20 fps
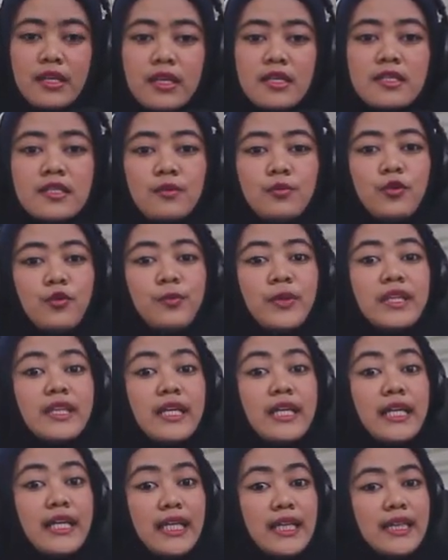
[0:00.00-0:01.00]
sebelum kita
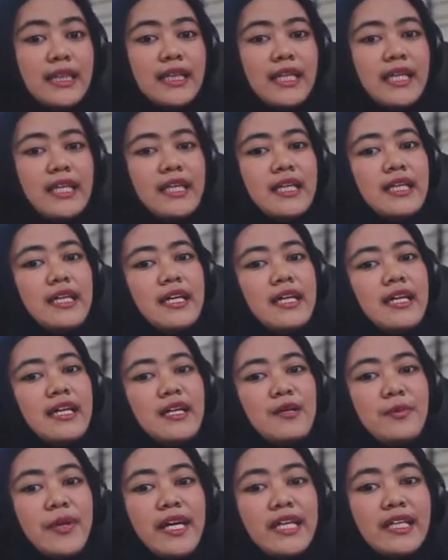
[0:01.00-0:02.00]
ke inti ada
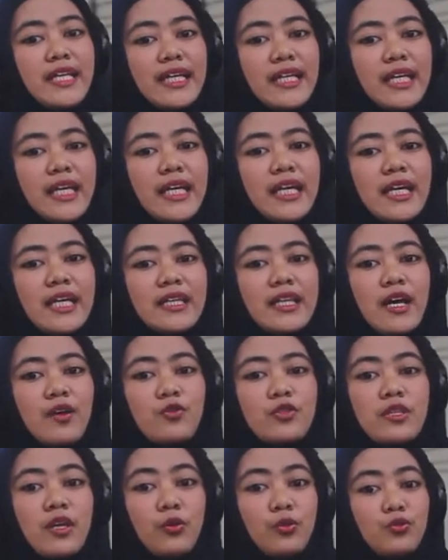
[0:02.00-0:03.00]
baiknya nih kita
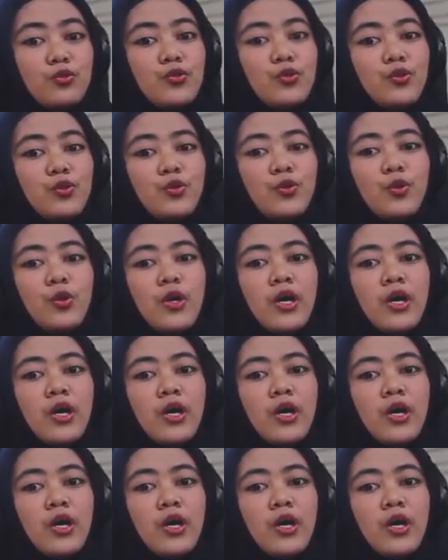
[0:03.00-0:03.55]
harus tahu dulu